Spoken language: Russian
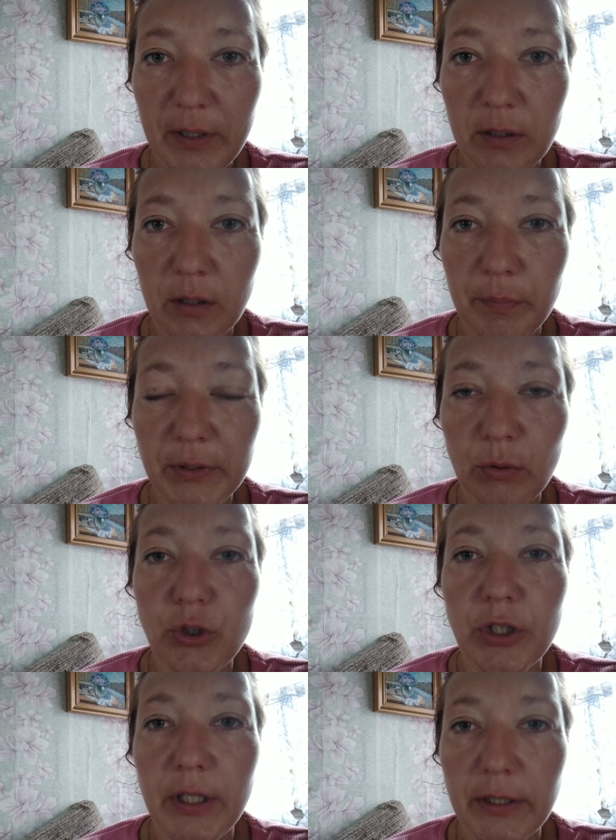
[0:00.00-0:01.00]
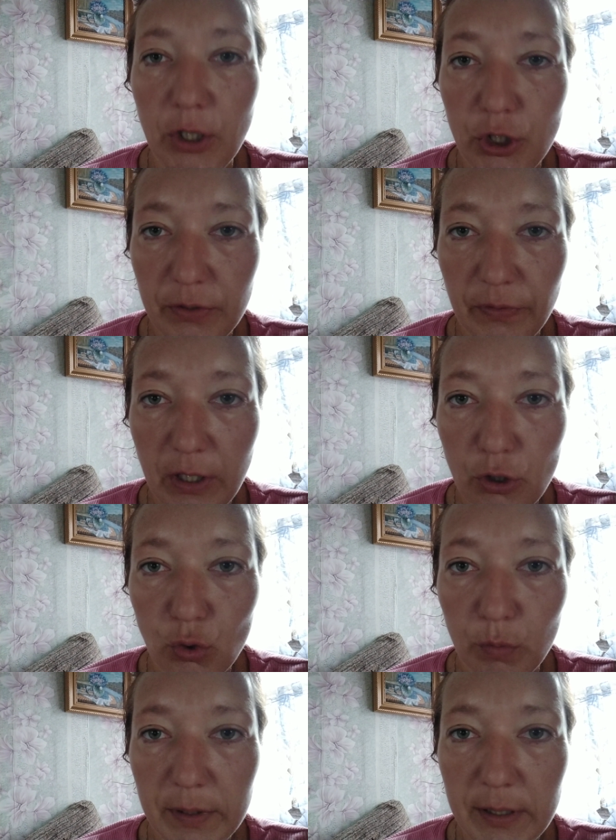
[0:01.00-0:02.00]
а, подключение электричества
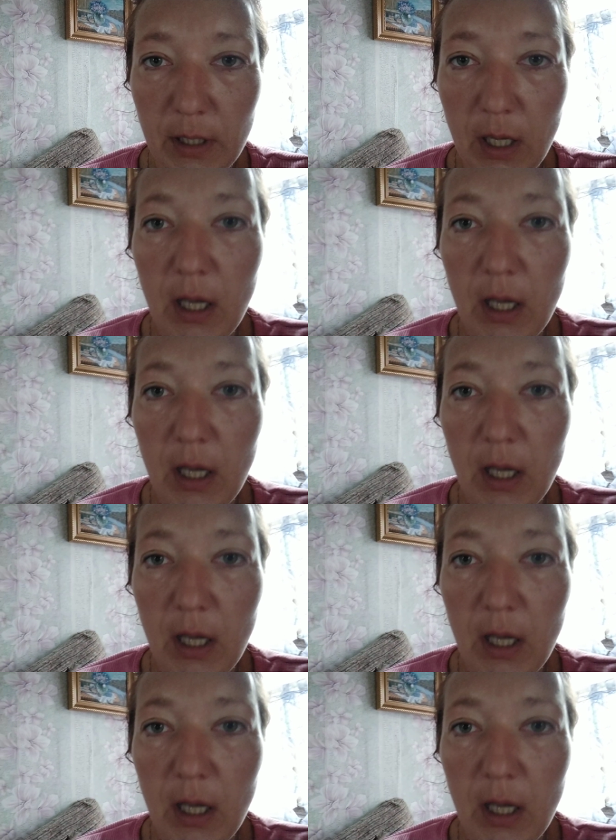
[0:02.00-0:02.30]
должно быть.